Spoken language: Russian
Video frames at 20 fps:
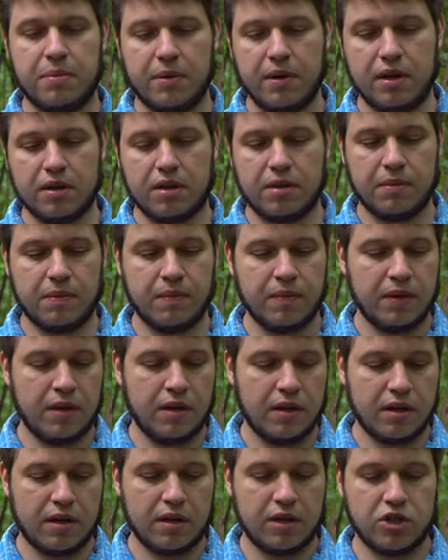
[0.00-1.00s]
при этом
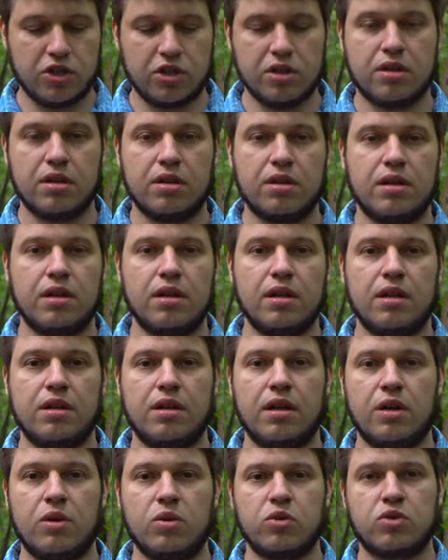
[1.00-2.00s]
рассчитан на
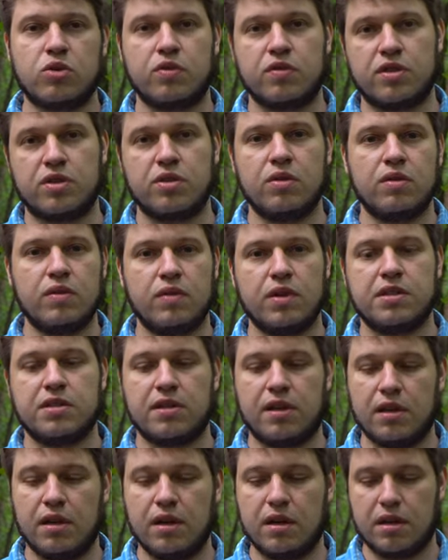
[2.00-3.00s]
нагрузку в
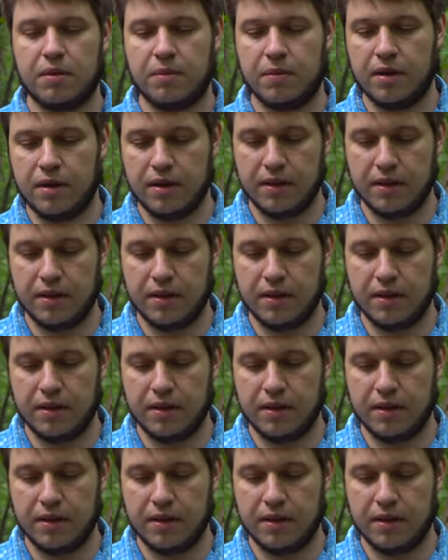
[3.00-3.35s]
120 килограмм.